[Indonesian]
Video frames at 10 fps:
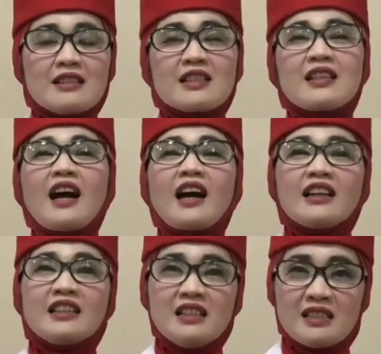
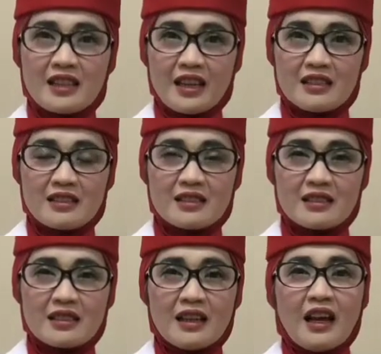Sedangkan
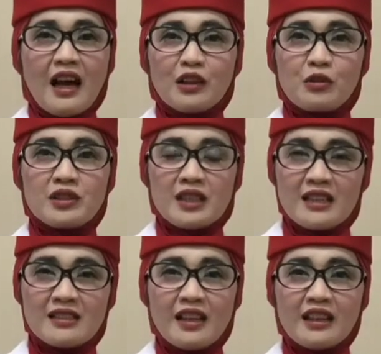distress atau
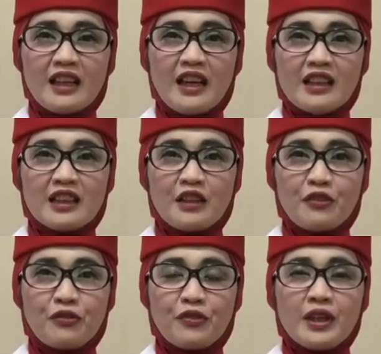stres yang negatif